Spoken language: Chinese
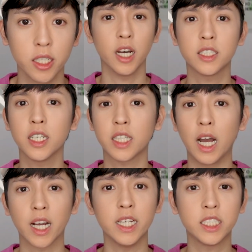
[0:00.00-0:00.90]
也要记得
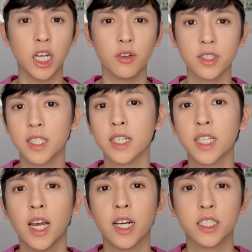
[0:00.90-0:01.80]
打开小铃铛，
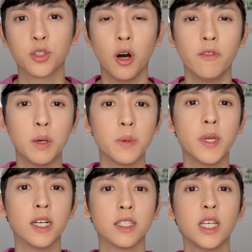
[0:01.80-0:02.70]
这样还可以接收我发布影
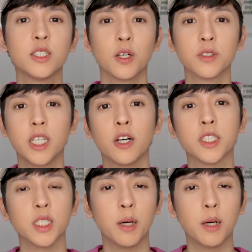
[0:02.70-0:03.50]
片的第一手消息。